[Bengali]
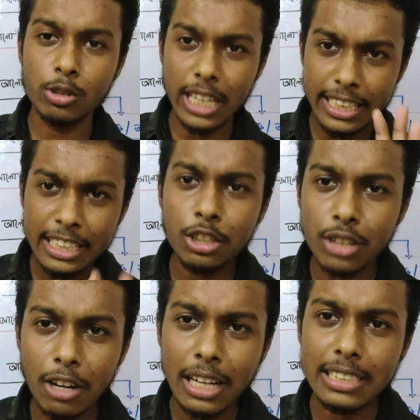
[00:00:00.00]
বস্তু চাঁদের
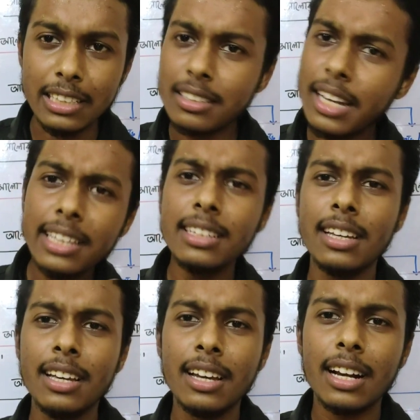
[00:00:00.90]
নিজস্ব আলো আছে নেই
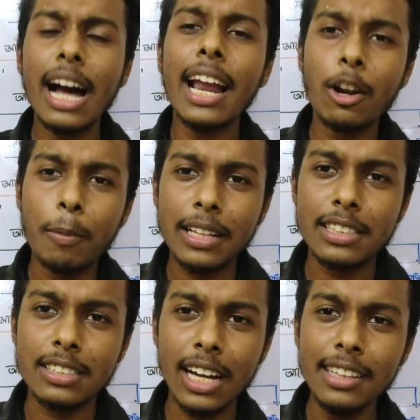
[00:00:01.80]
কার আলো
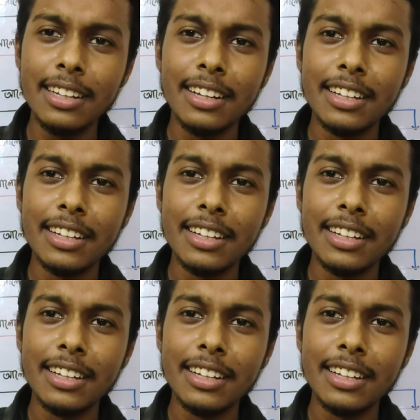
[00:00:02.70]
পাচ্ছে চাঁদ